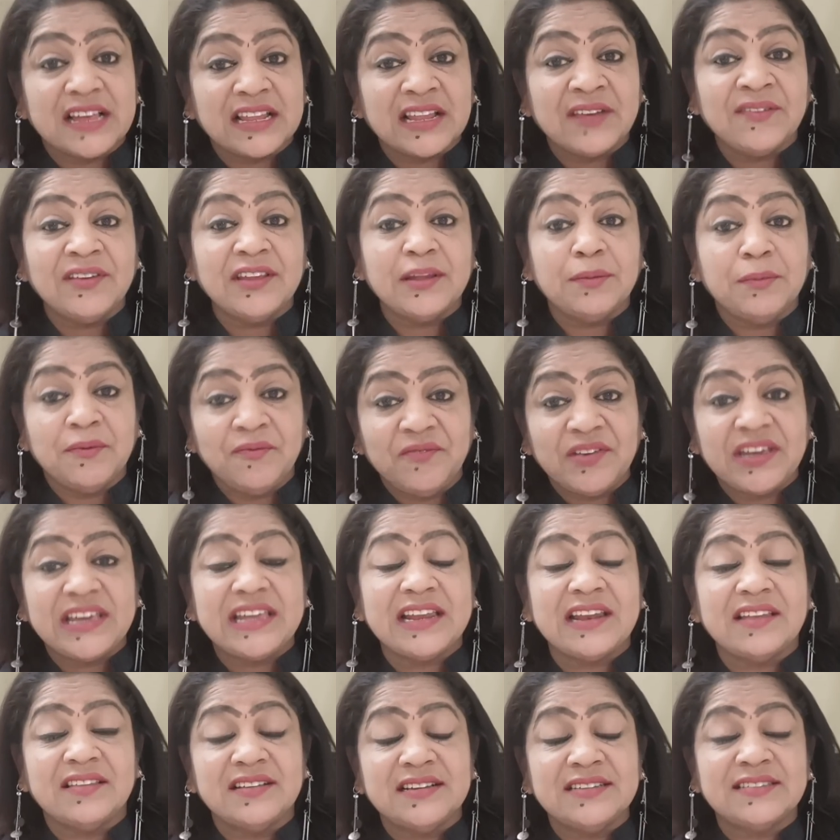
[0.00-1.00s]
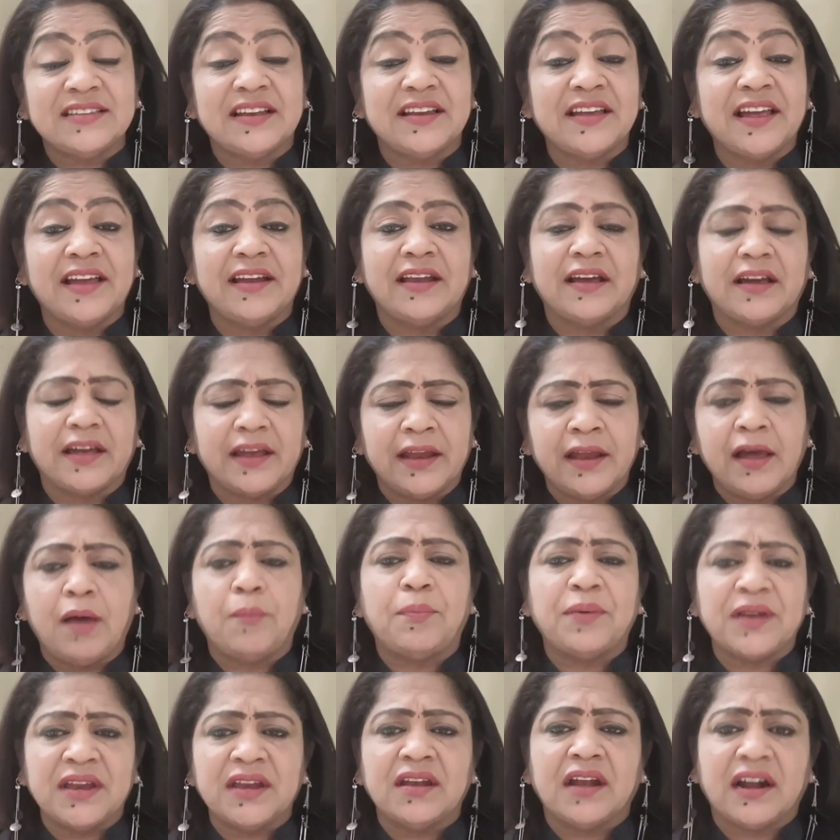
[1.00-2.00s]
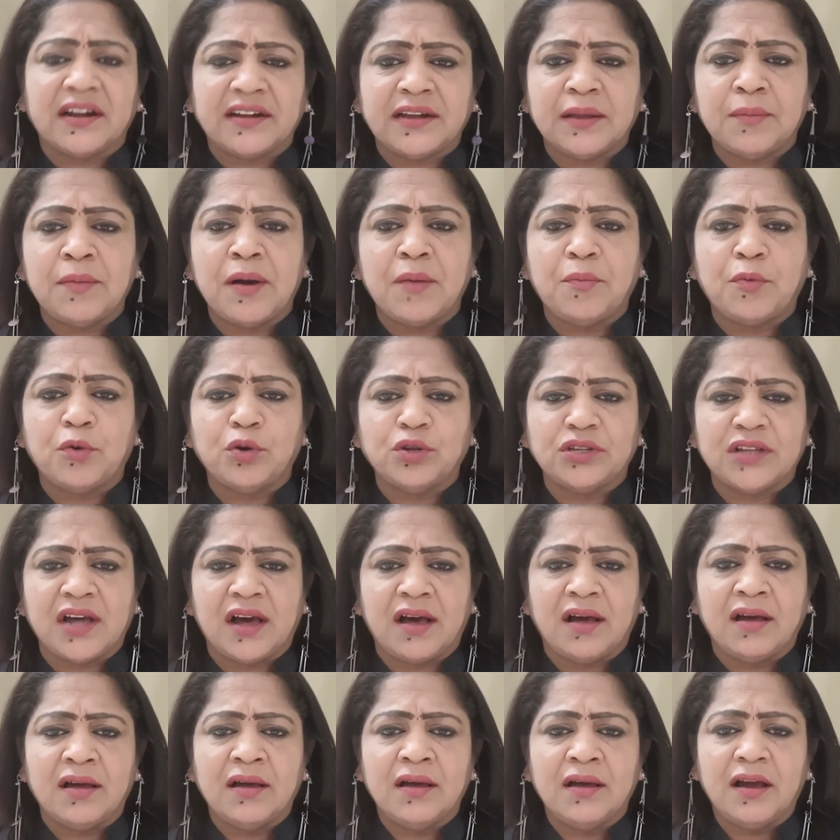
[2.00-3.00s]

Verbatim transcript: சதவீதமும் விற்கிறதுக்கு சரியாயிட்டாங்க அப்படின்னு நட்டமா போகுதா